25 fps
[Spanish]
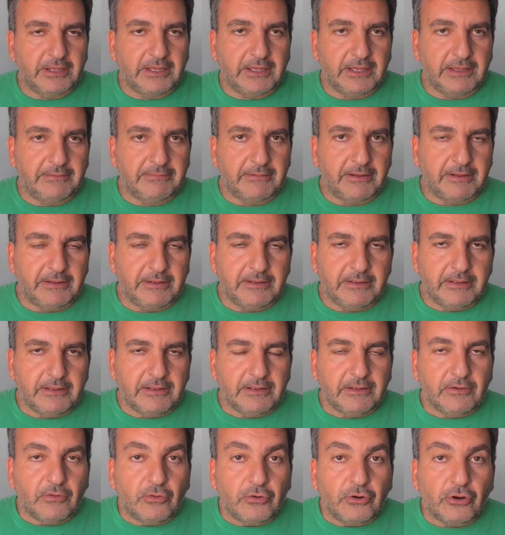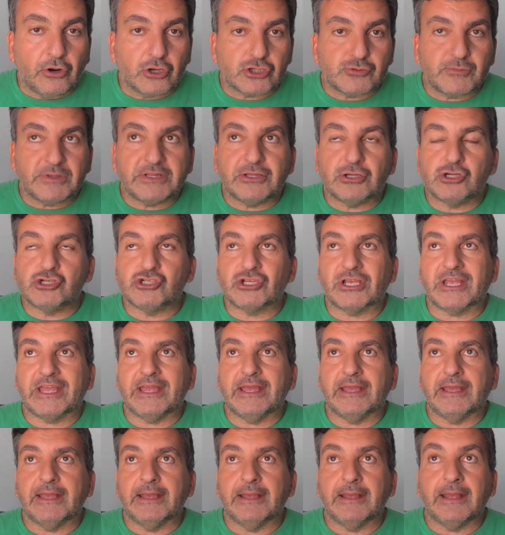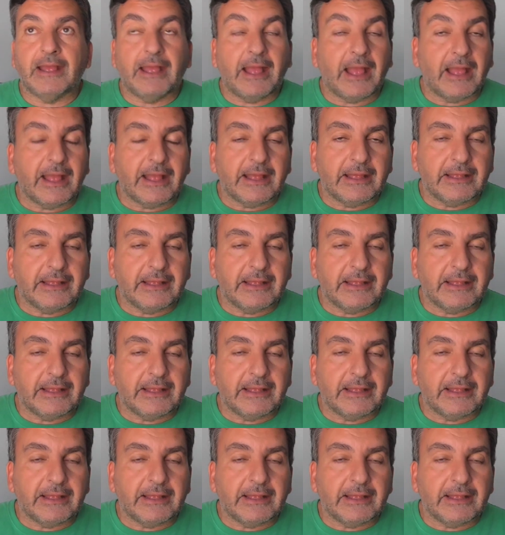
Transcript: eh, uno de los mitos que